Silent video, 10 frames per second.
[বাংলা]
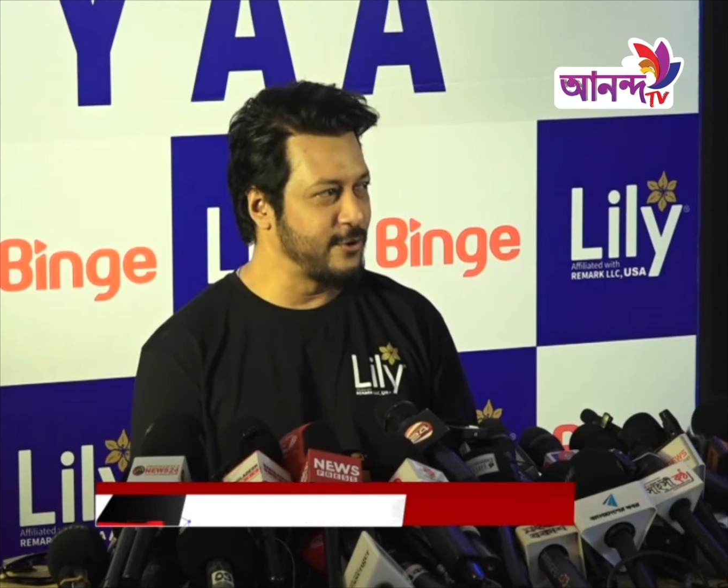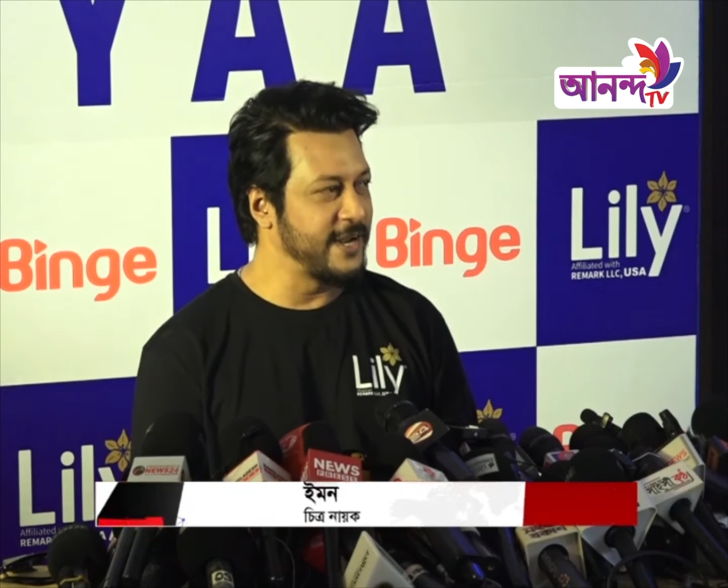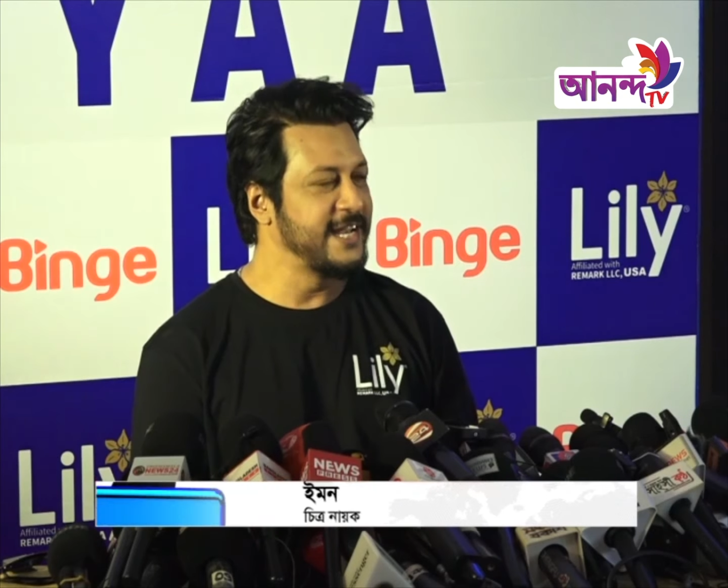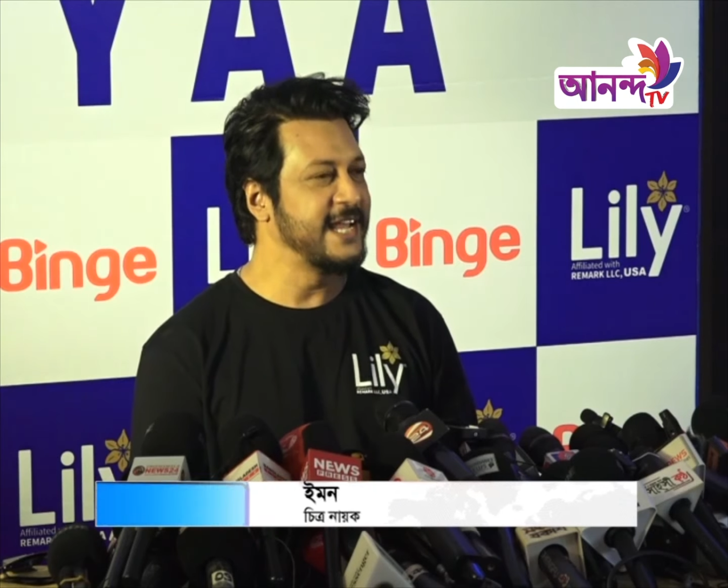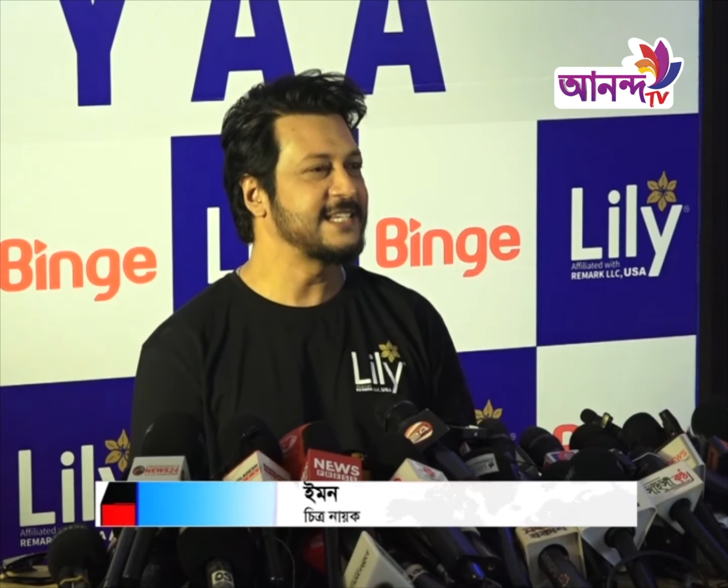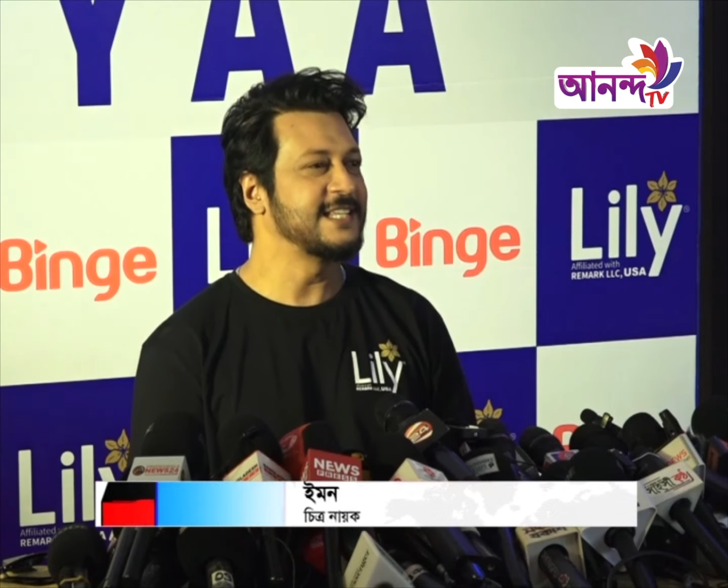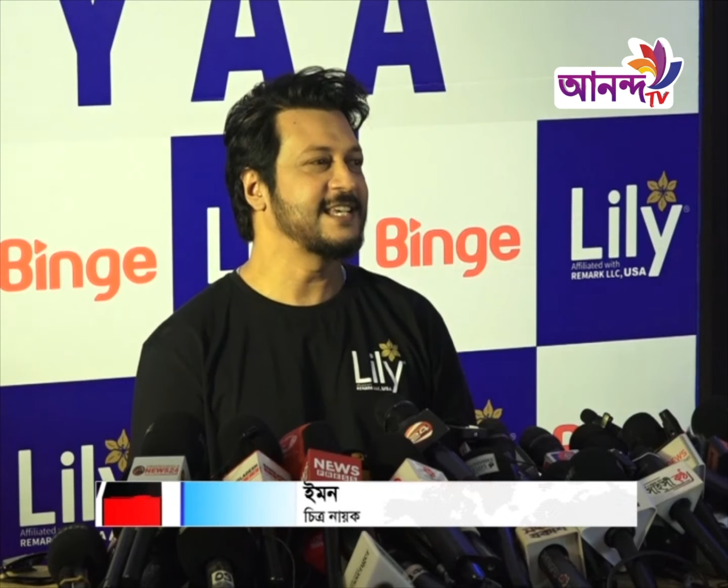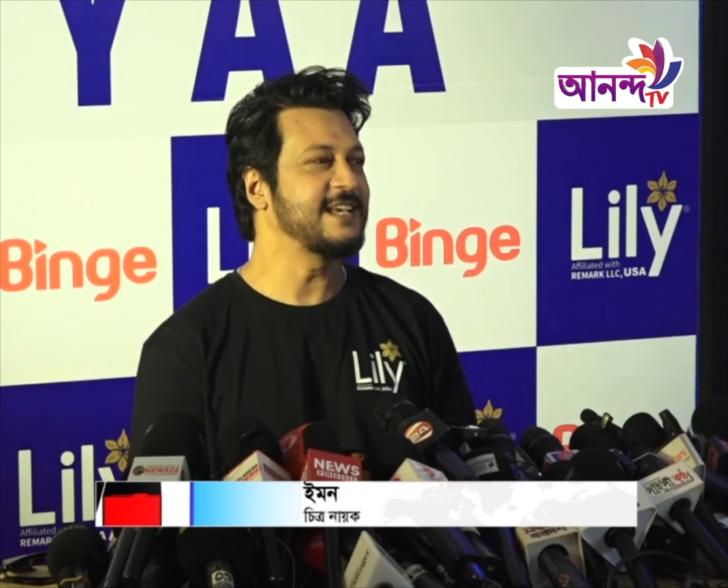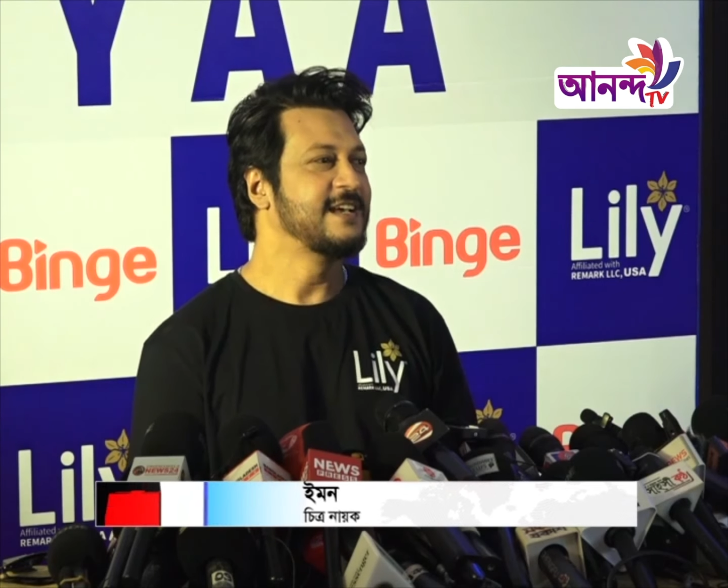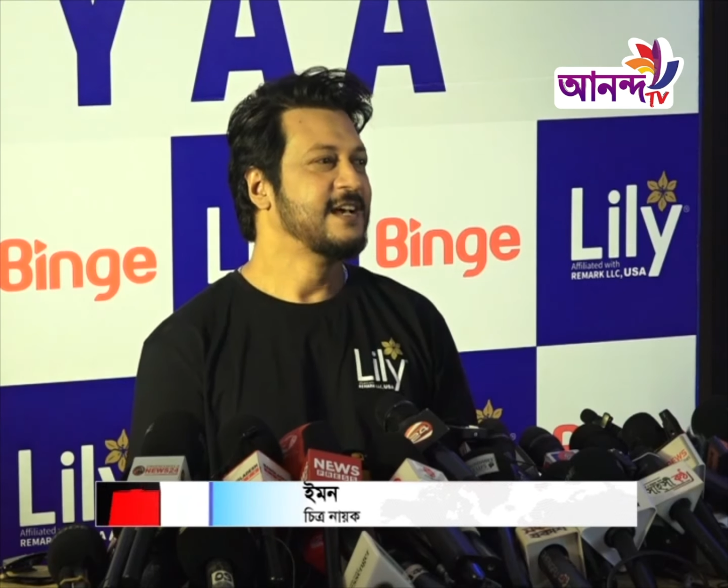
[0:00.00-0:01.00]
করিয়ে নিয়ে
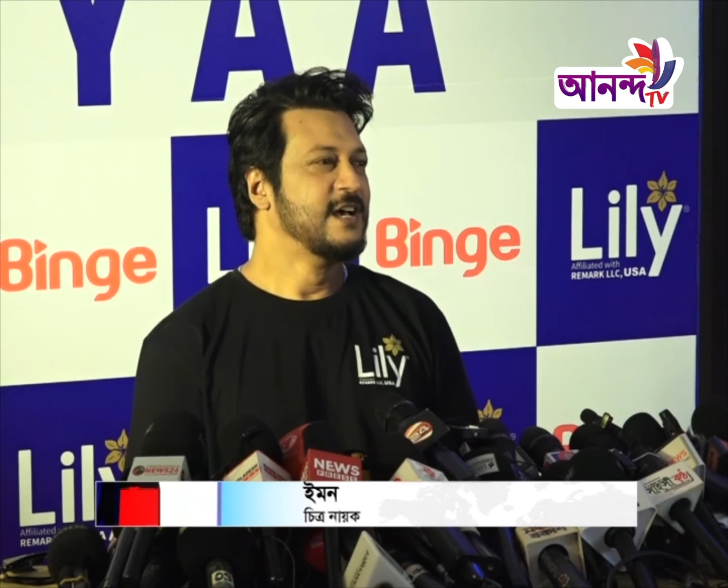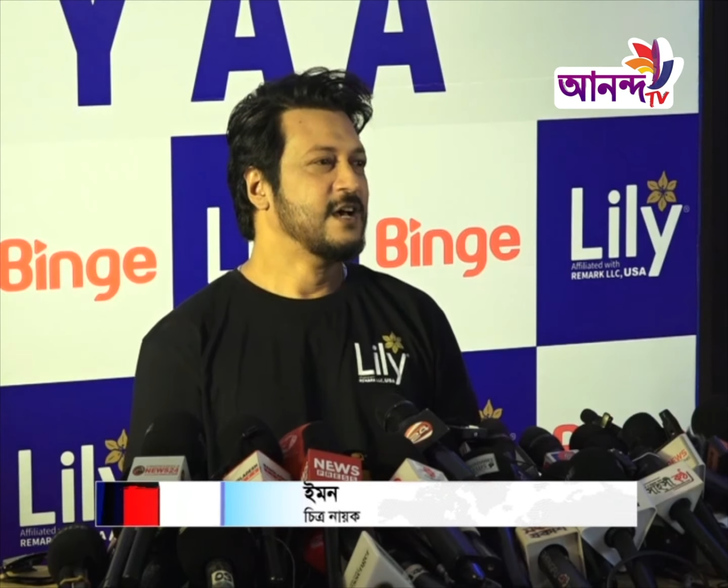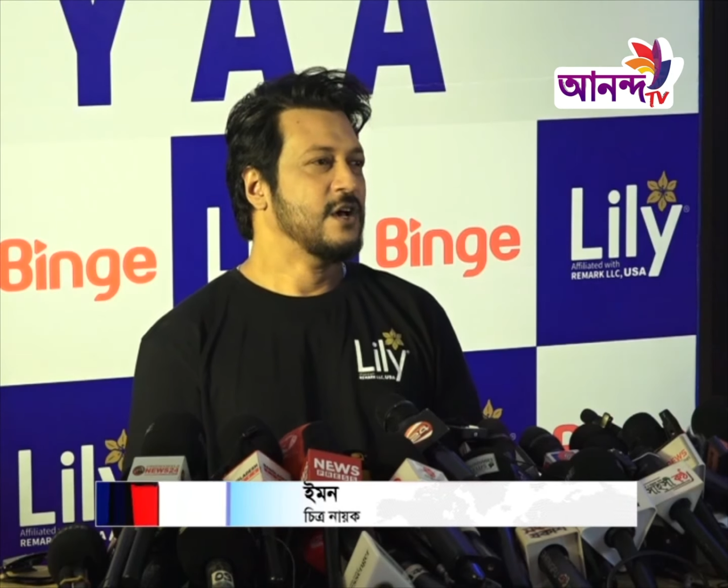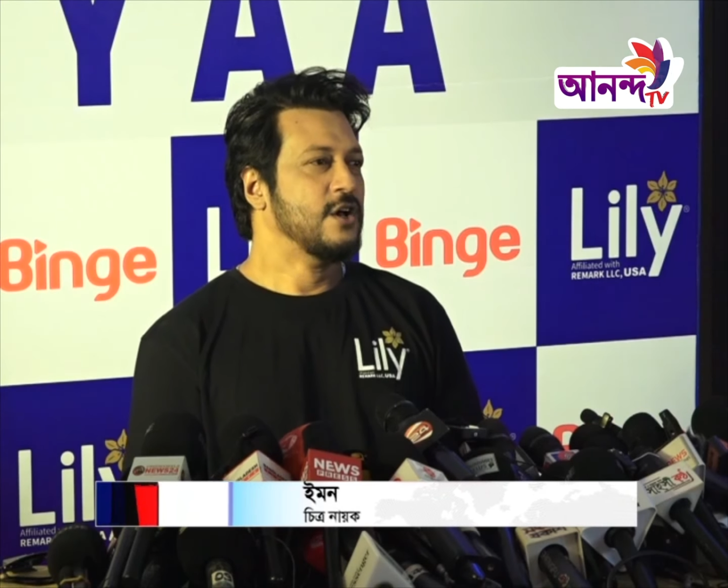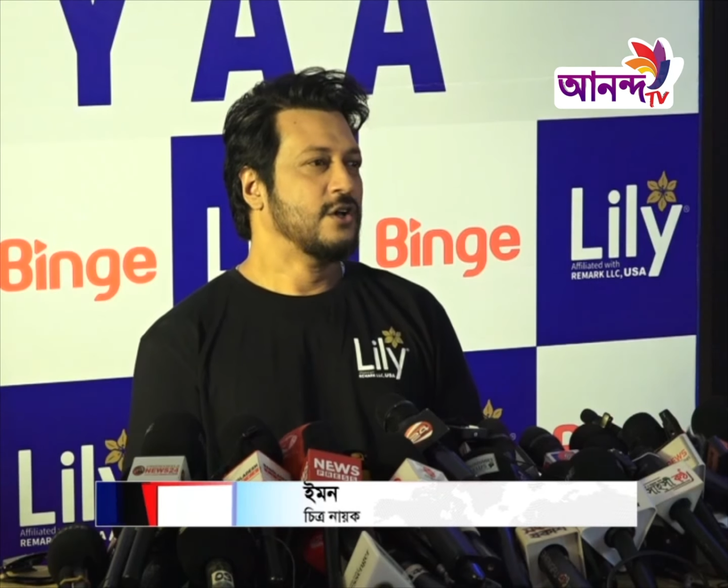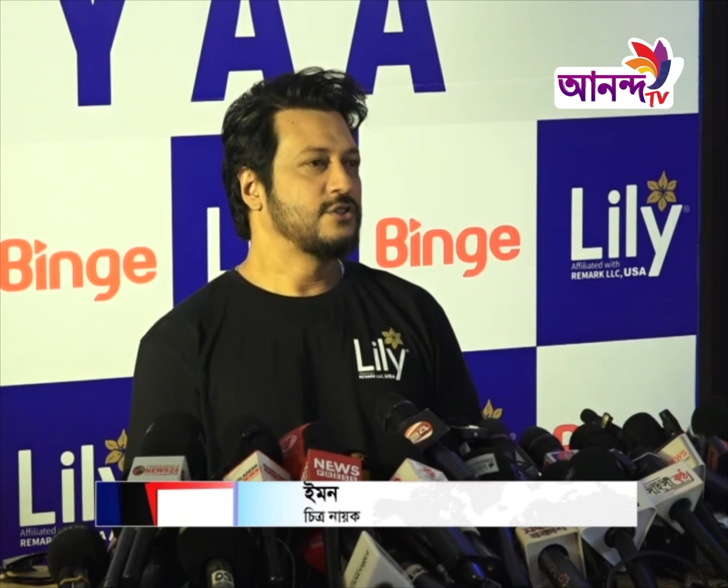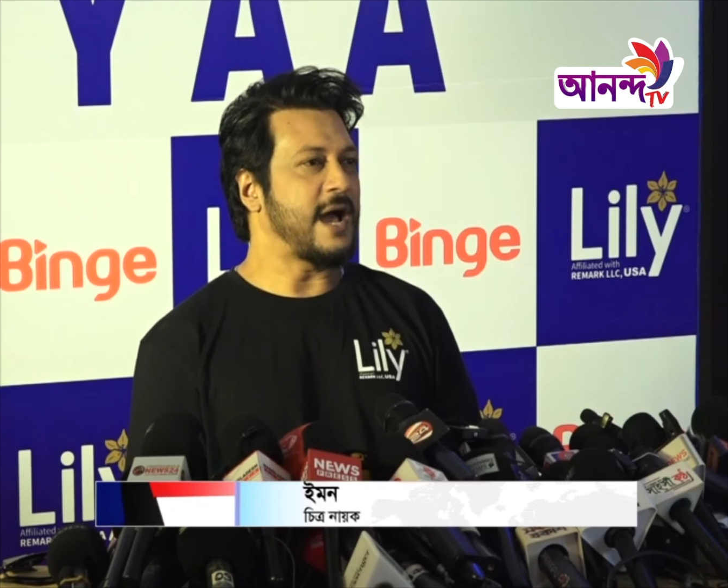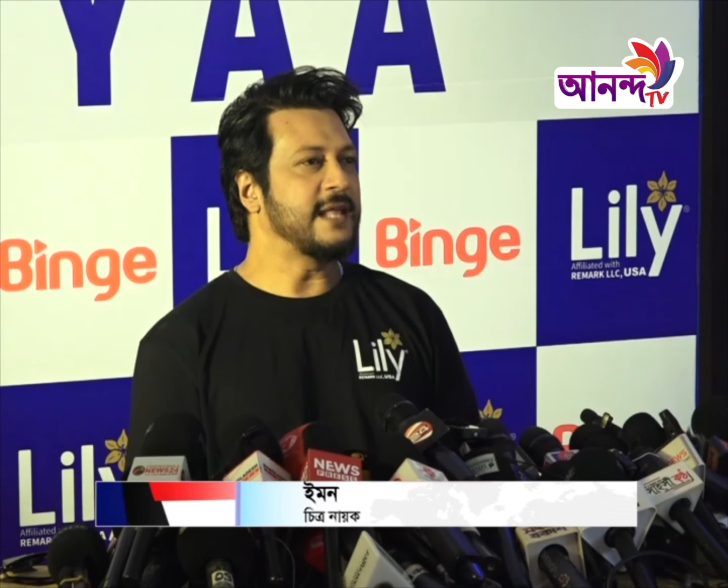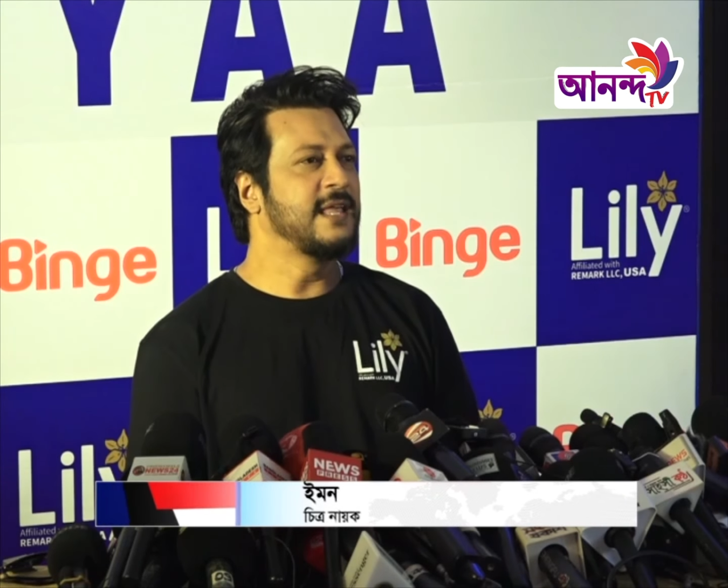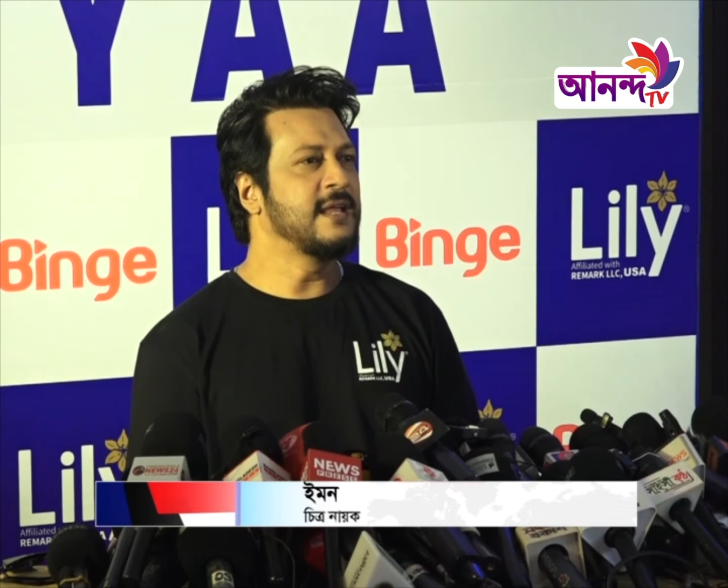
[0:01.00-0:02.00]
এসেছে সো
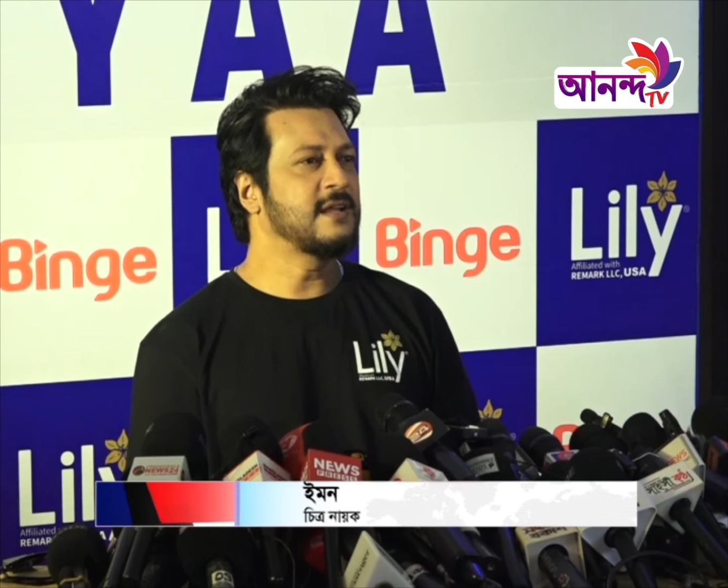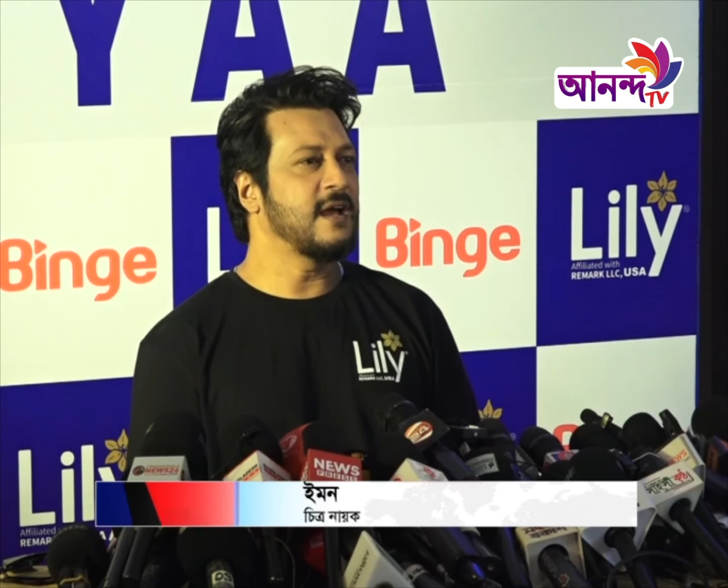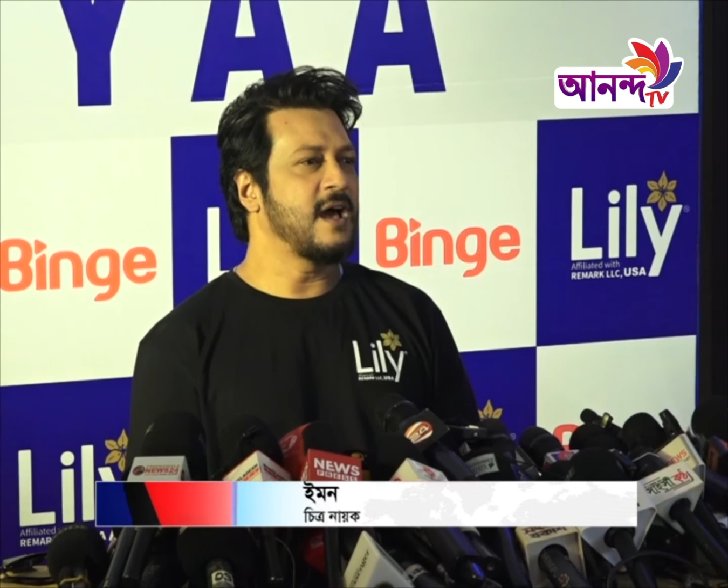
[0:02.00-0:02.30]
আই থিঙ্ক